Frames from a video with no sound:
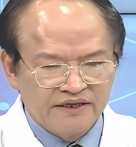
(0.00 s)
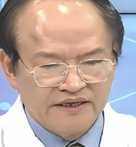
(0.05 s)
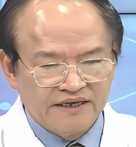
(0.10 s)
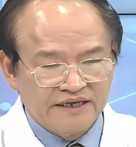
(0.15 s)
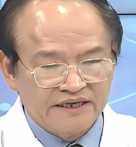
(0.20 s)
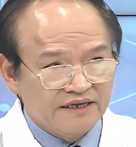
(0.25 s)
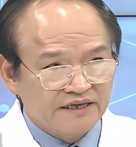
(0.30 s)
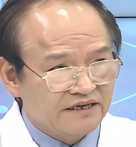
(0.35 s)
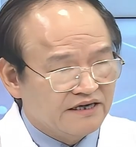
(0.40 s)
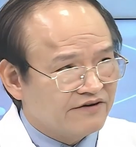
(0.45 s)

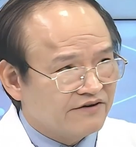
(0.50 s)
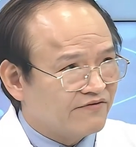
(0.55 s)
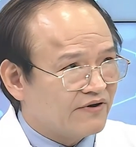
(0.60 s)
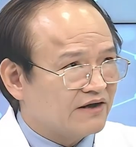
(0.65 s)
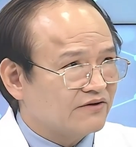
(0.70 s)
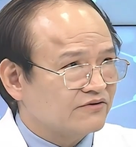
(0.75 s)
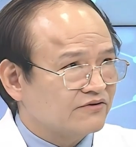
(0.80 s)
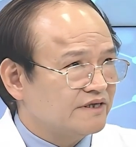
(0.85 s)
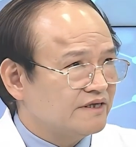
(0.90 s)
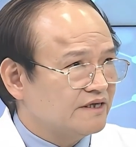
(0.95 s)
thế thì nước
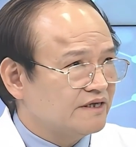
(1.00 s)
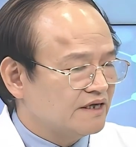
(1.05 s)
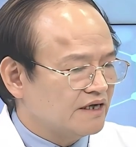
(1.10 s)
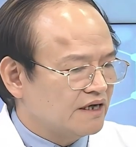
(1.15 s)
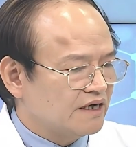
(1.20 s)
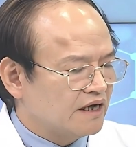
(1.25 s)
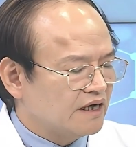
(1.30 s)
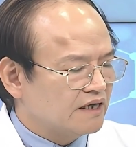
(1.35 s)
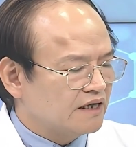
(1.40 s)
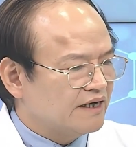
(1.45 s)
vào thì
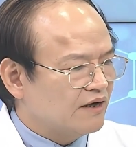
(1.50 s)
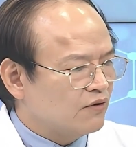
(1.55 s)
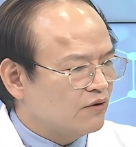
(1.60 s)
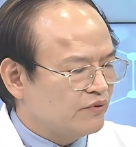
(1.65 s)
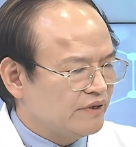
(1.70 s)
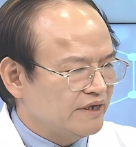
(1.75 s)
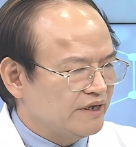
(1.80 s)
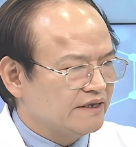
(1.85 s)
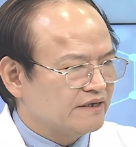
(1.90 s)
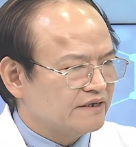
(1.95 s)
ờ, theo
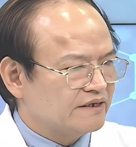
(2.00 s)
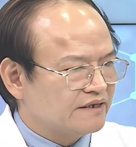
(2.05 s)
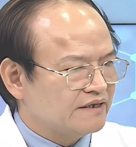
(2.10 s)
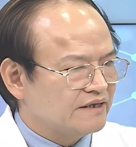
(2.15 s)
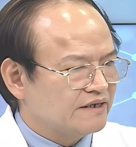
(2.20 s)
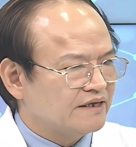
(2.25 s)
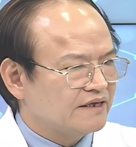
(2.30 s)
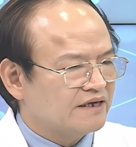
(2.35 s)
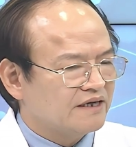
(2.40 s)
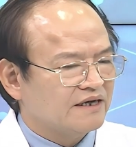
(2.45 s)
quy định
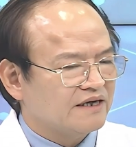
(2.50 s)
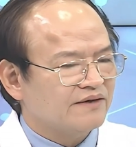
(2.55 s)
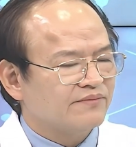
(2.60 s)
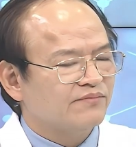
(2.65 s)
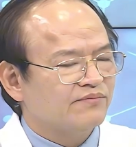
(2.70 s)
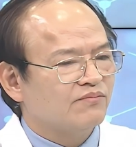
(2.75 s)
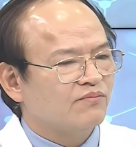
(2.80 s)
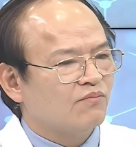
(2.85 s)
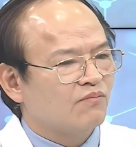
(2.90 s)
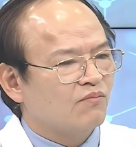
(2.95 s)
thì ờ,